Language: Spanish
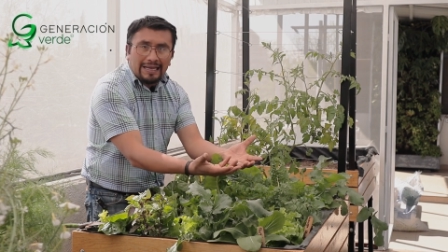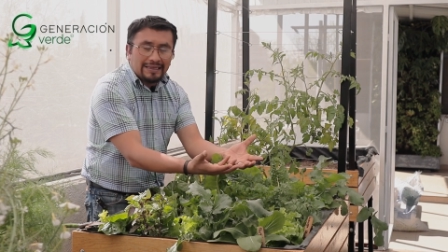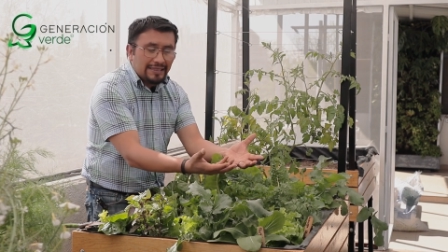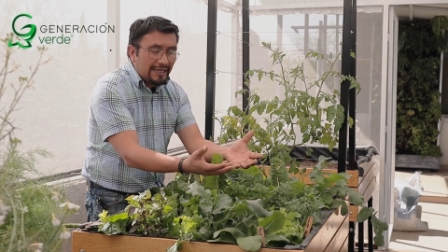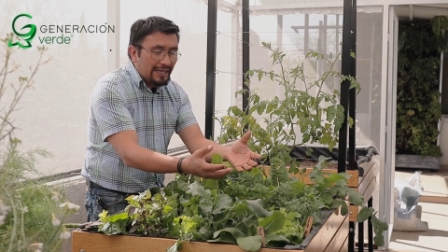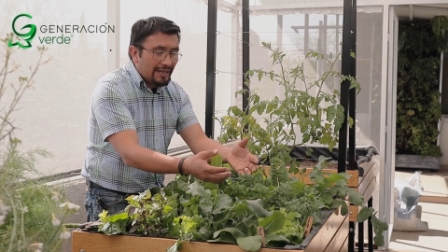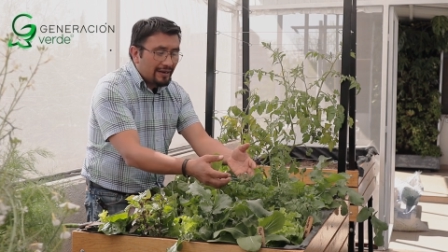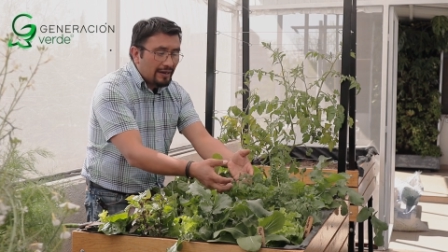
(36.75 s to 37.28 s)
la
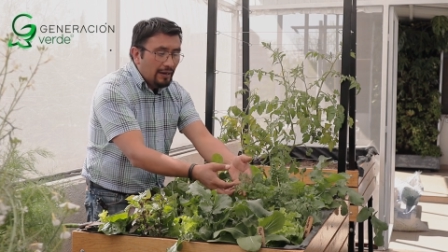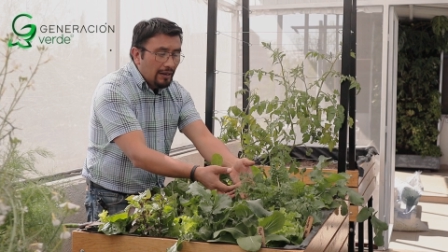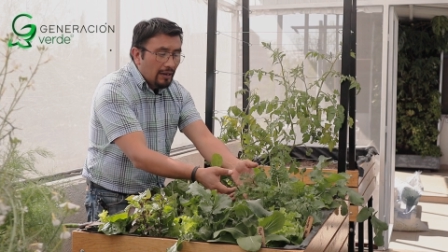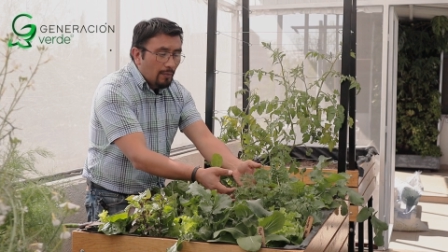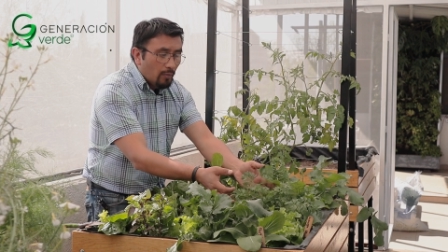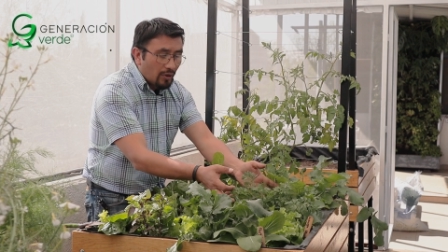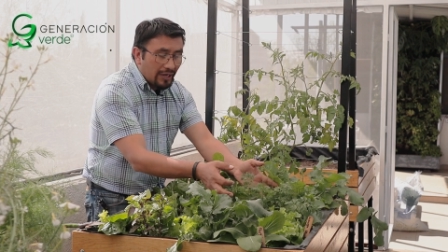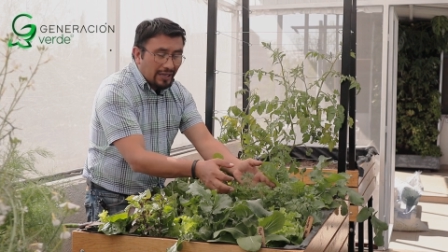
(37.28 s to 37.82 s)
tierra
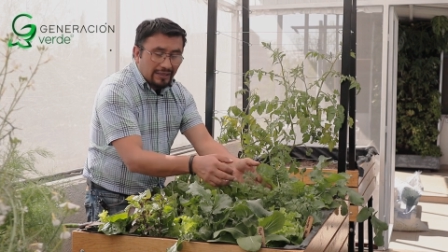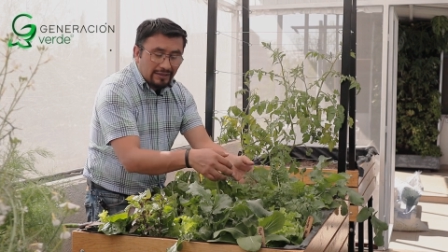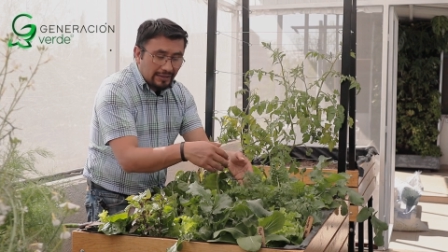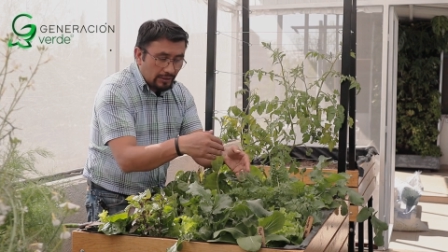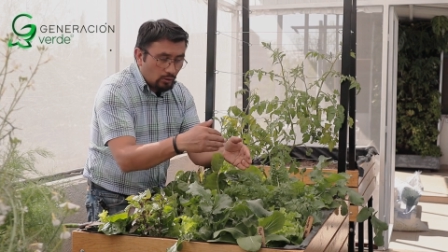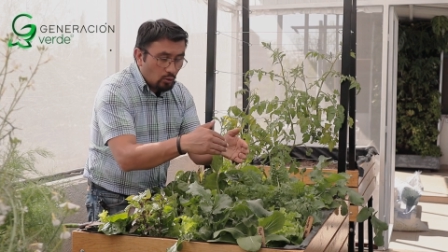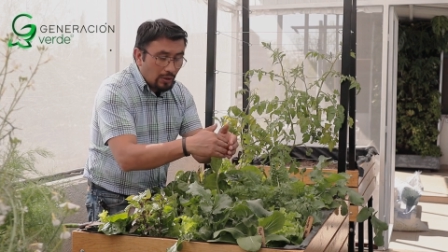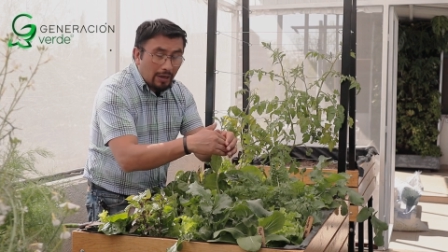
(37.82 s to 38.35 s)
porque
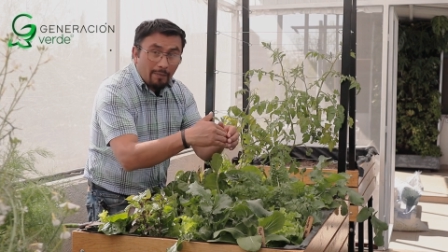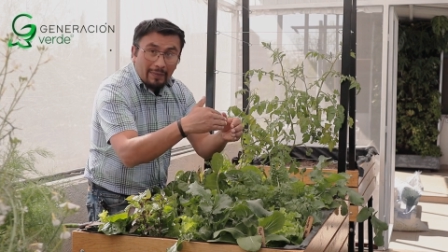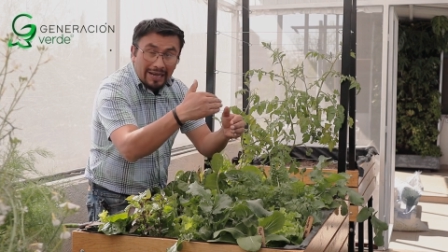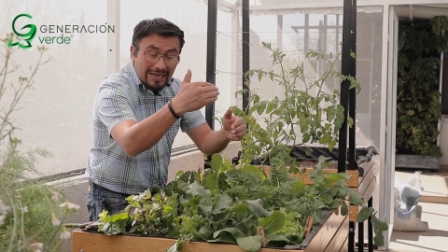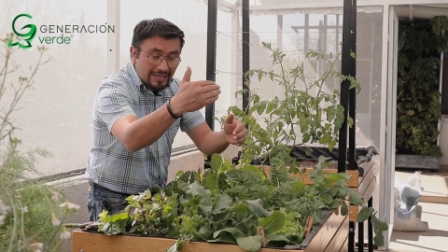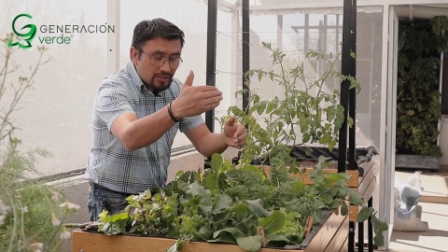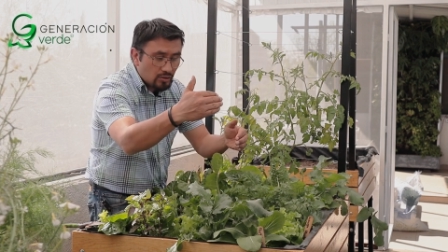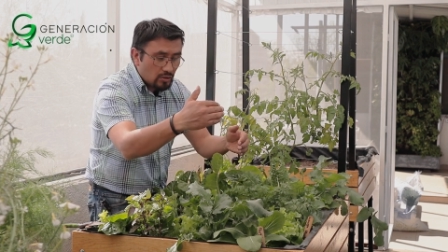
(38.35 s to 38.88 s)
dura
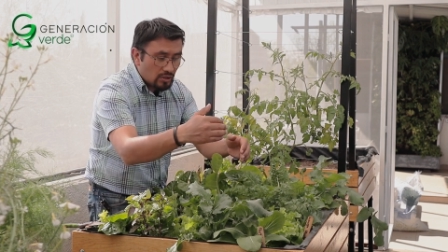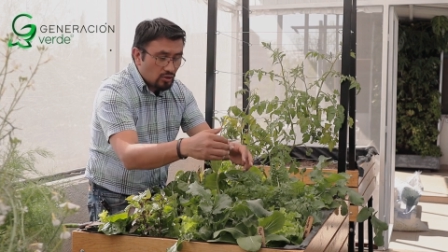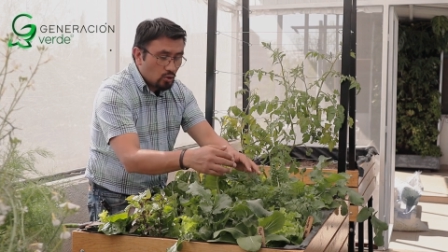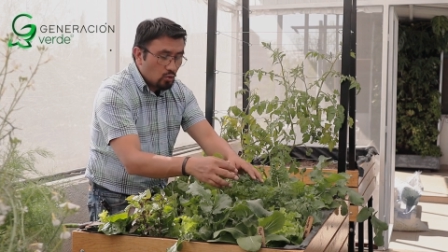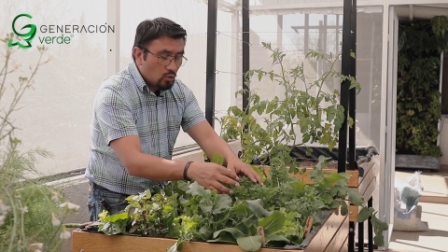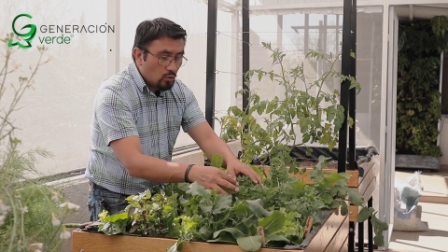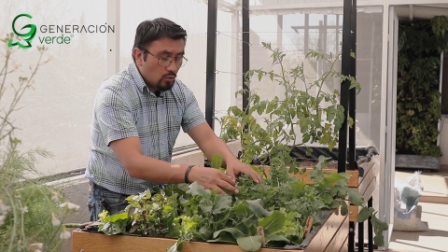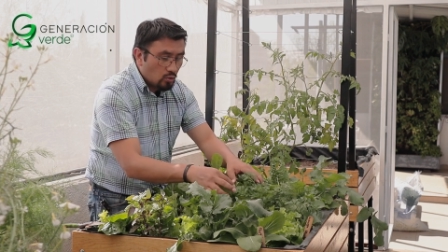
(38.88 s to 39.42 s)
más
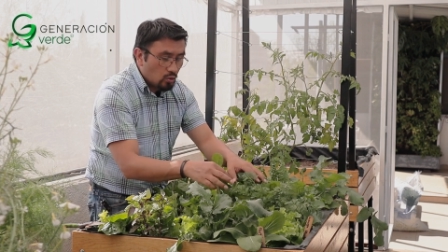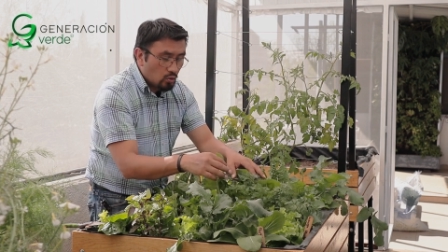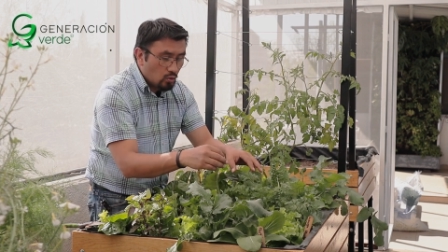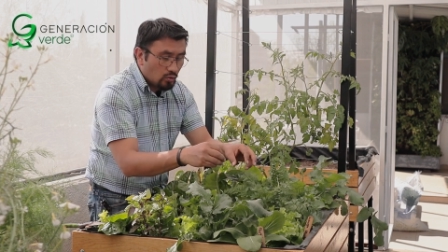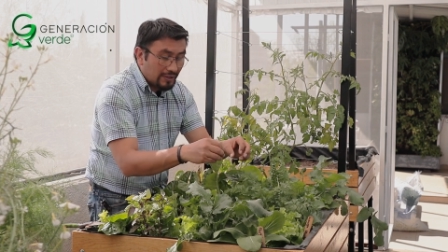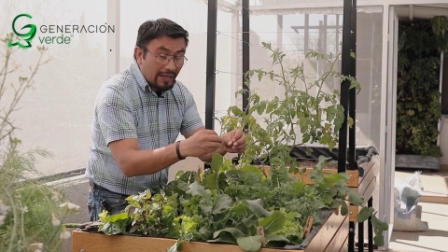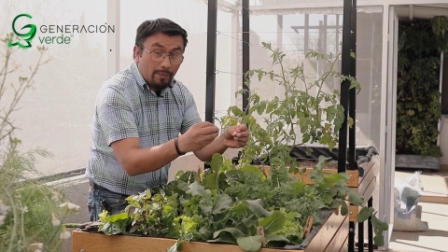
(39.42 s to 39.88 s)
su,